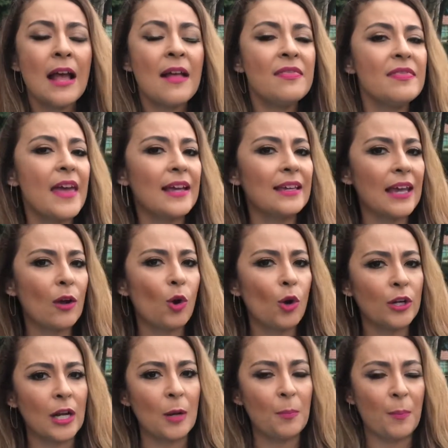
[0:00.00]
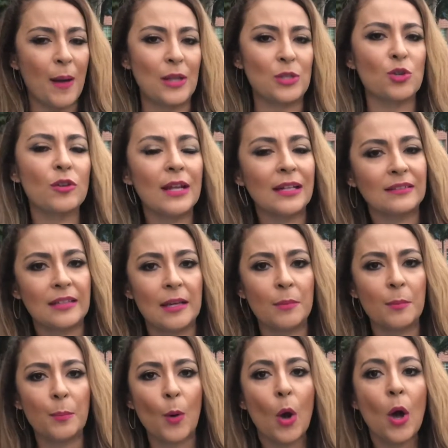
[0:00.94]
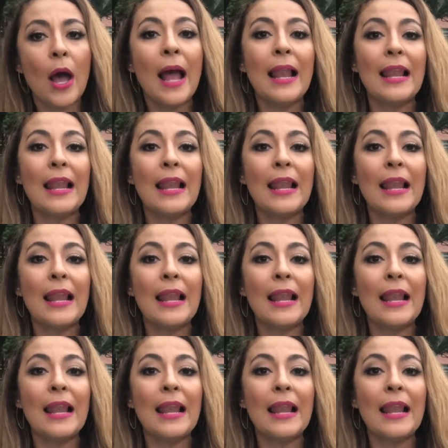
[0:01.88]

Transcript: de que con el paso del tiempo